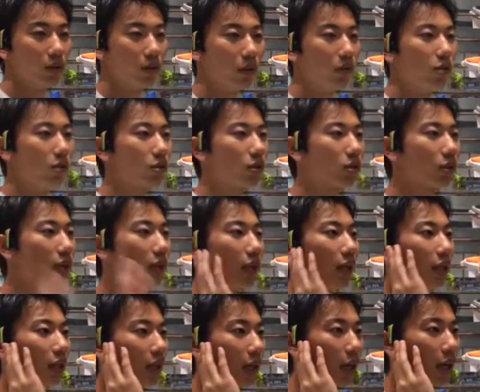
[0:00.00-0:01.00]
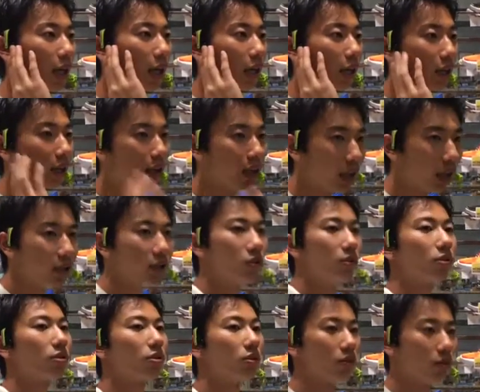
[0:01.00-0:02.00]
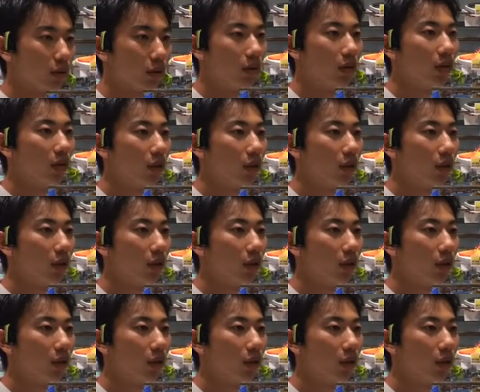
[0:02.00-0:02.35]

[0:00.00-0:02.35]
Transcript: こういう状態でランニングをすると